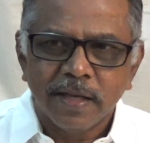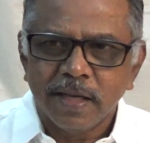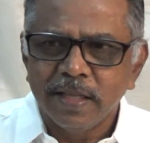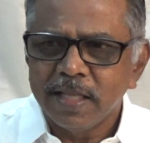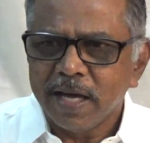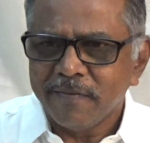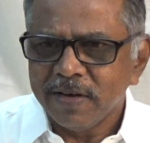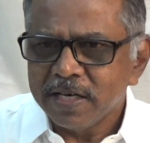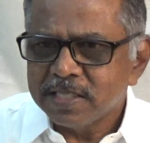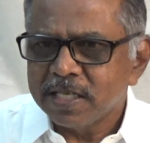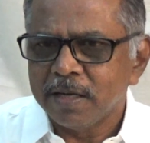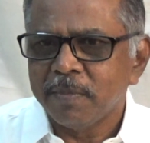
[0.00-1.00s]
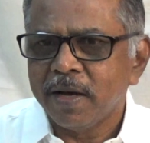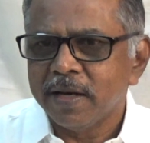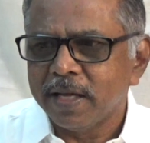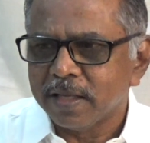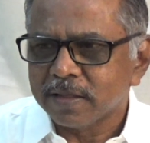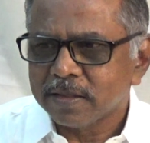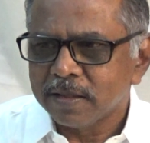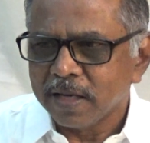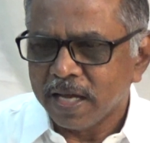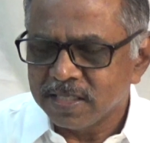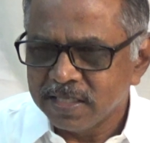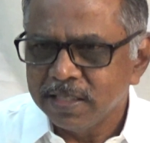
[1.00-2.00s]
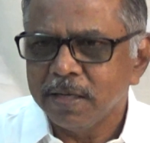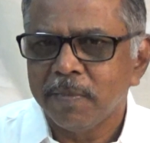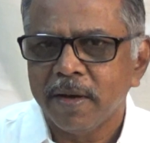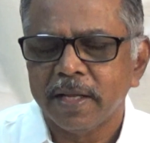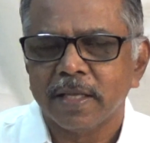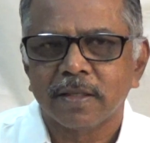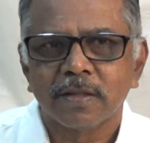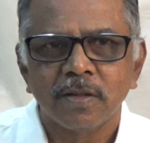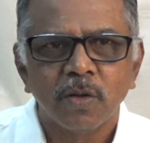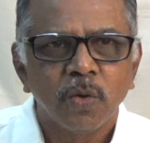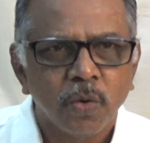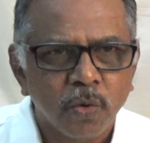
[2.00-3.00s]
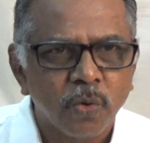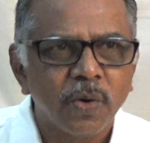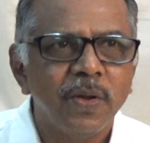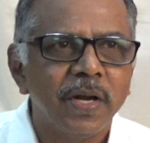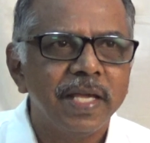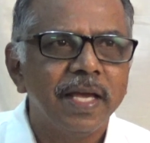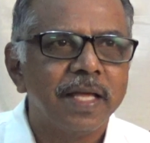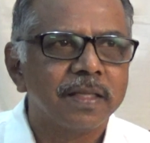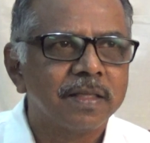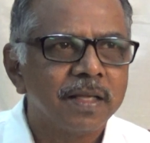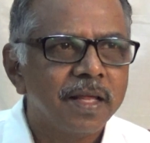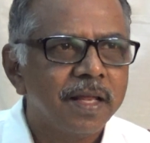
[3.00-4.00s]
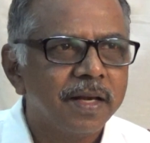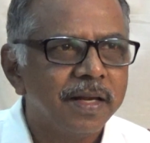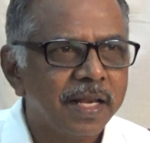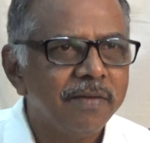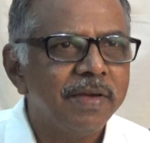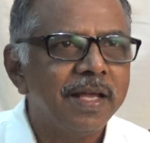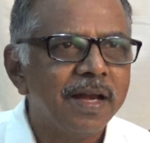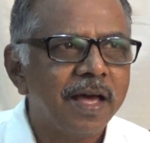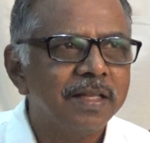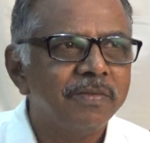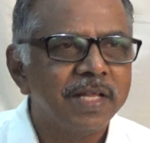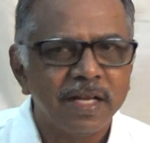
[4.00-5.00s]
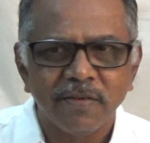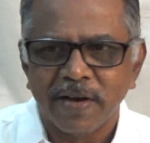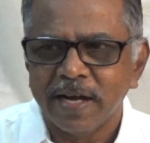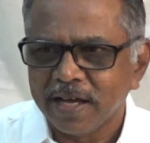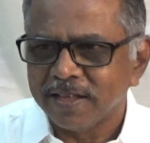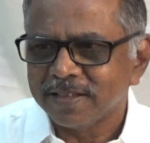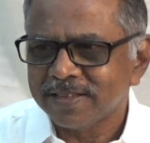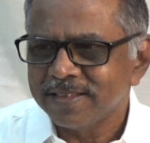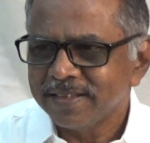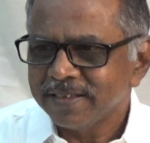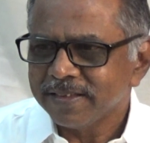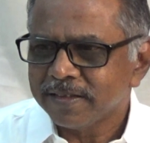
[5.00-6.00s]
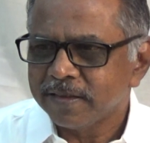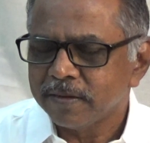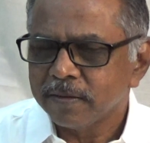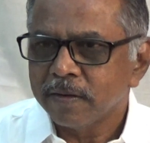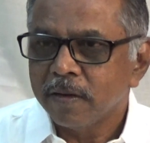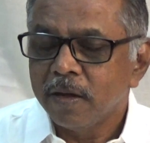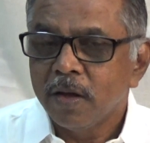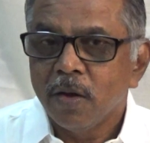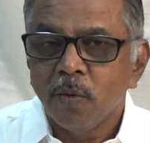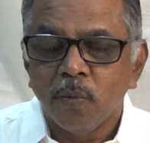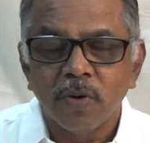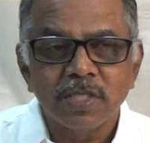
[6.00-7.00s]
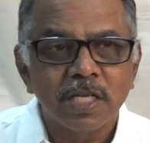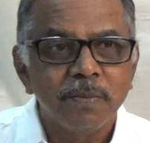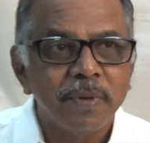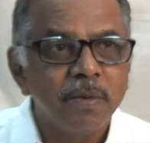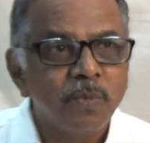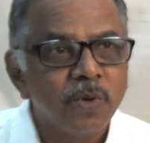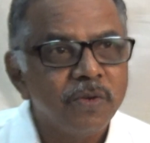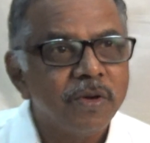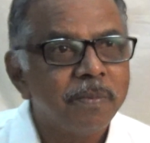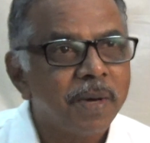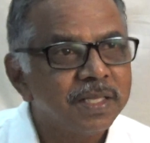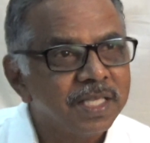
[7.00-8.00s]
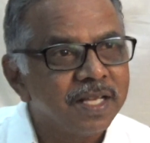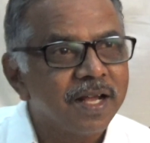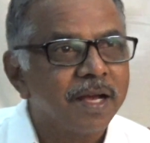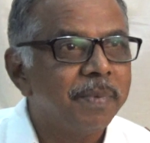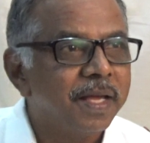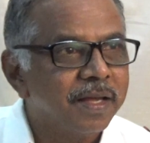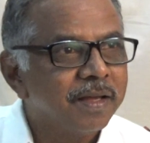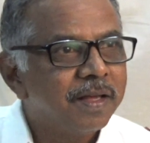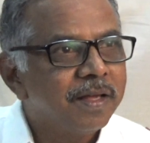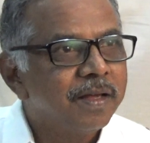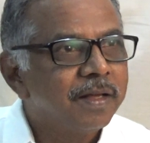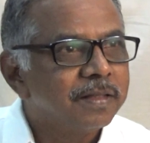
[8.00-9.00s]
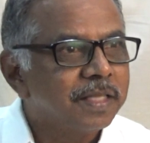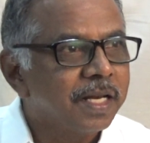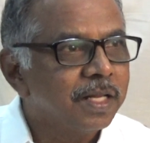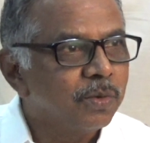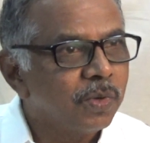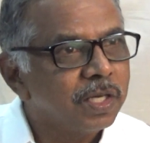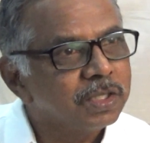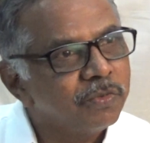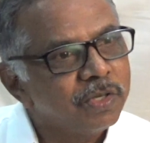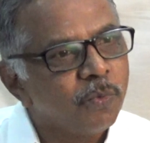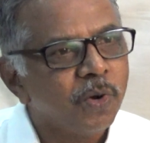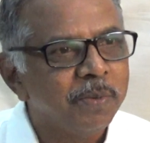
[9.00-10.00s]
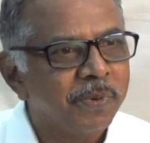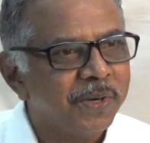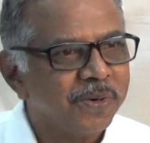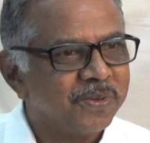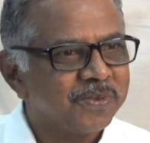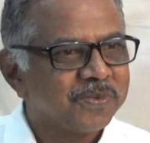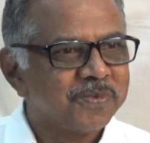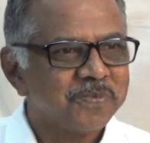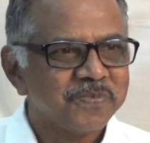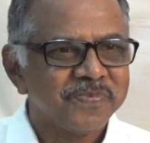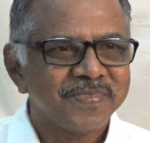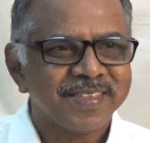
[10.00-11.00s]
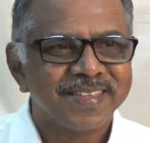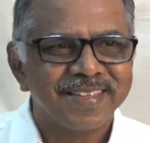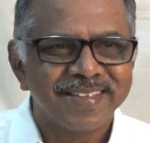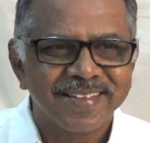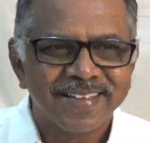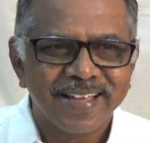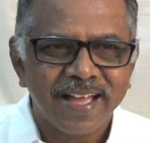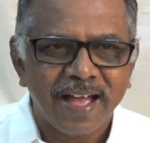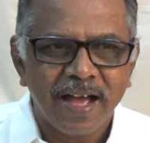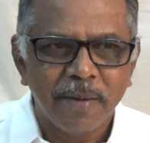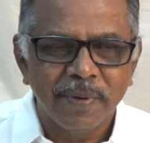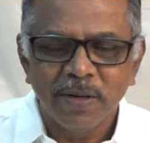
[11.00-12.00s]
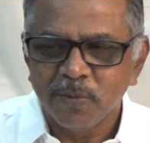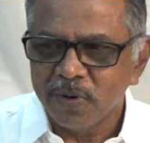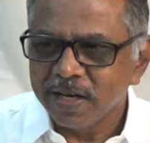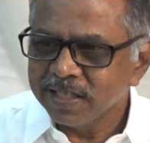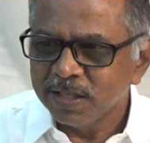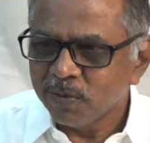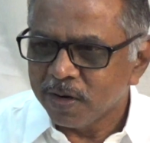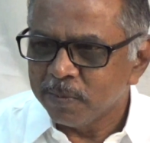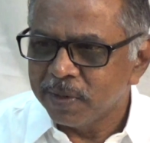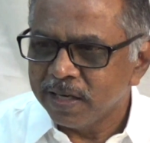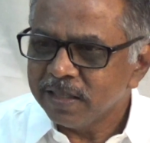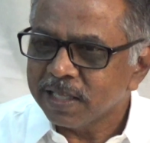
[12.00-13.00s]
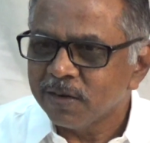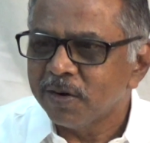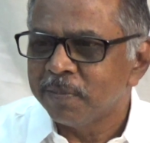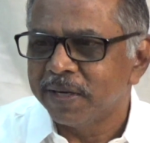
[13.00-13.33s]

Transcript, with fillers: இந்த அவலட்சணமான அசிங்கமான குறையுடைய நிறைவே இல்லாதவன் எனக்கு வேண்டாம் ஒரு சில பேர் முடிவை மாற்றிக்கிறாங்க அப்படியே தன்னை இந்த உலகத்தை விட்டு ஓடி போயிடணும் அப்படின்னு உலகத்துலேருந்து ஓட முடியாது தற்கொலை